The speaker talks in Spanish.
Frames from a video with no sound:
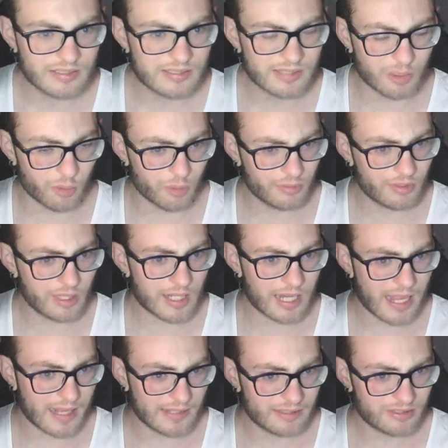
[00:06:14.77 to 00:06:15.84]
Segundo
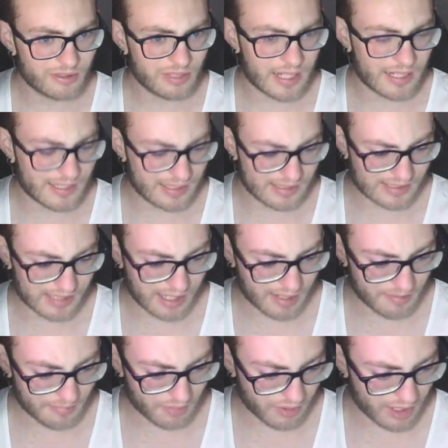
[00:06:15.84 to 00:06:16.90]
era eso, era en esa
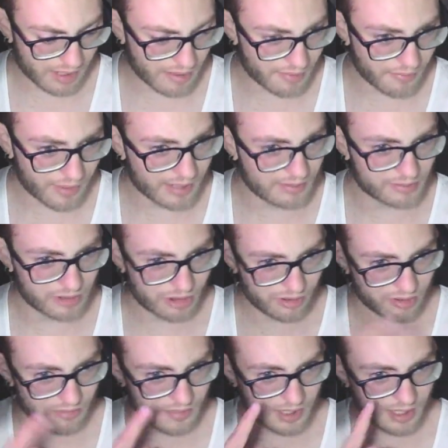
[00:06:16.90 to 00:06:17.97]
época. Bueno, yo
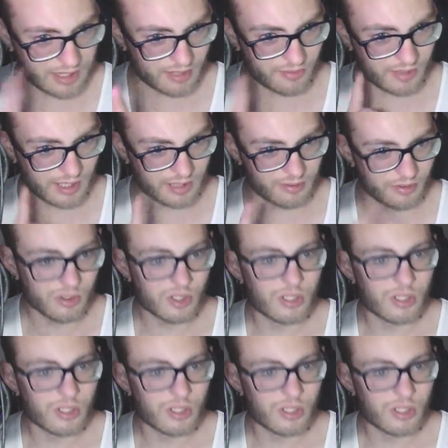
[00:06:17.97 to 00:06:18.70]
comencé cuando.